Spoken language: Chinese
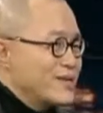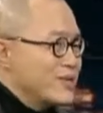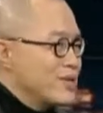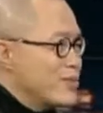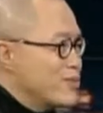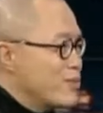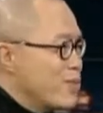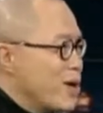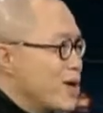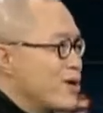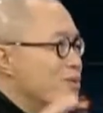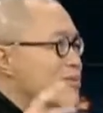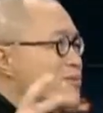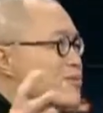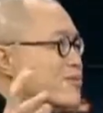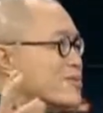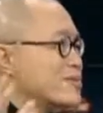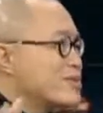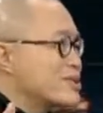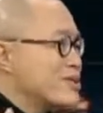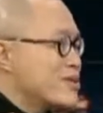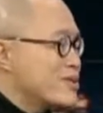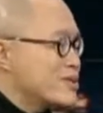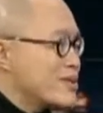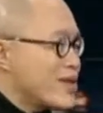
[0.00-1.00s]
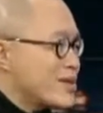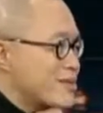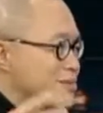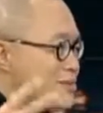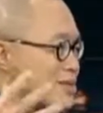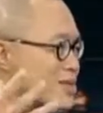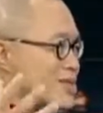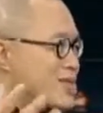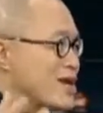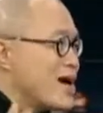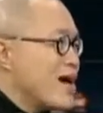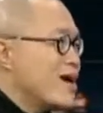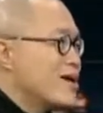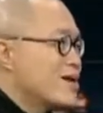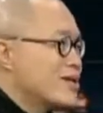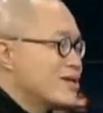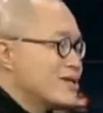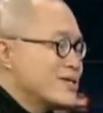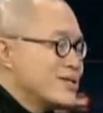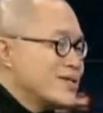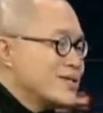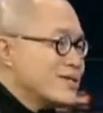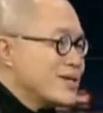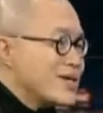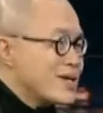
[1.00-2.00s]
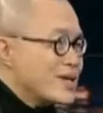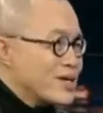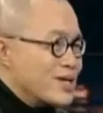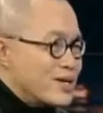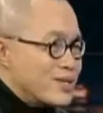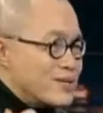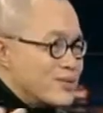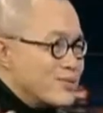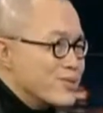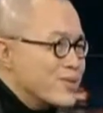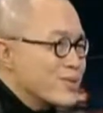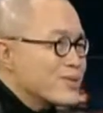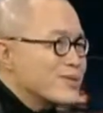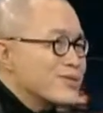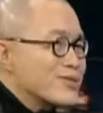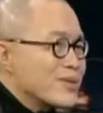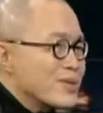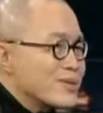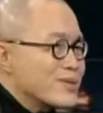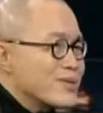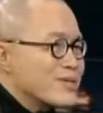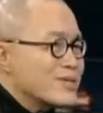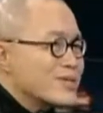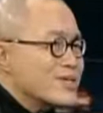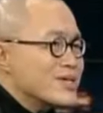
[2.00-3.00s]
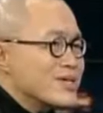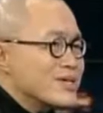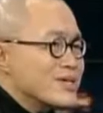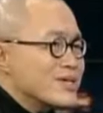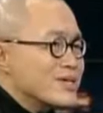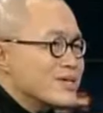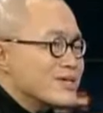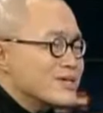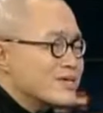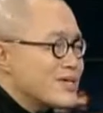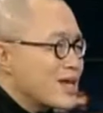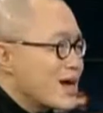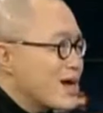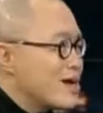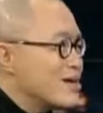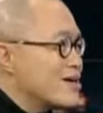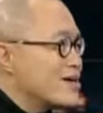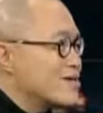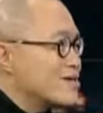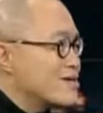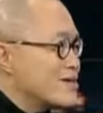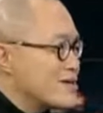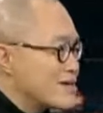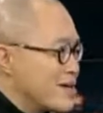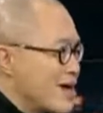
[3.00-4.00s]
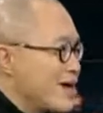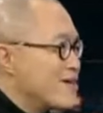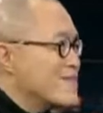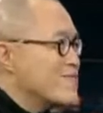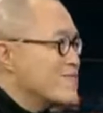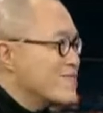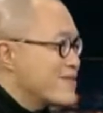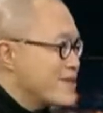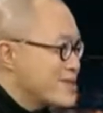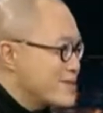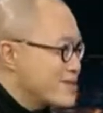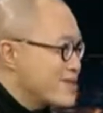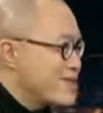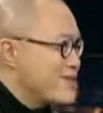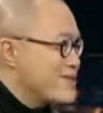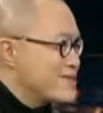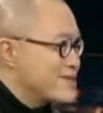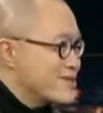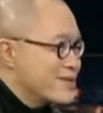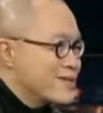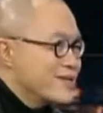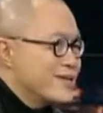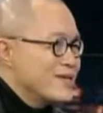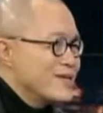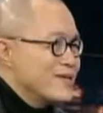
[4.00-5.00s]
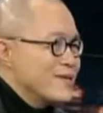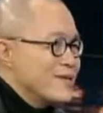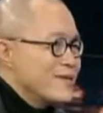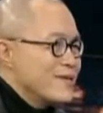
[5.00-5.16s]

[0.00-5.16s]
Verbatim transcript: 一望无际的在那边洒，其实它很多水都是大量的浪费掉的。